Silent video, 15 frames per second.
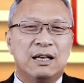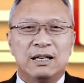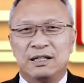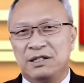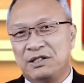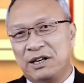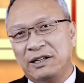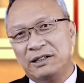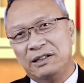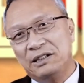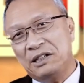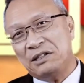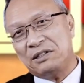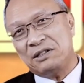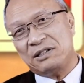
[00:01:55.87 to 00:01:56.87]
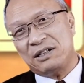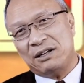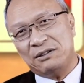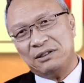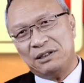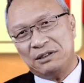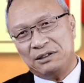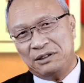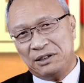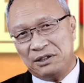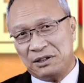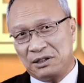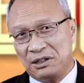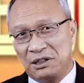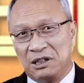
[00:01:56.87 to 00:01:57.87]
以前人一直相信地
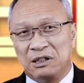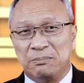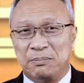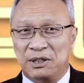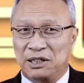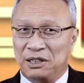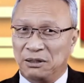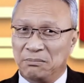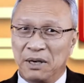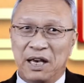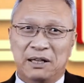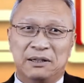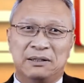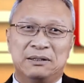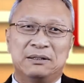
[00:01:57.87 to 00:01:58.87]
是一个平面，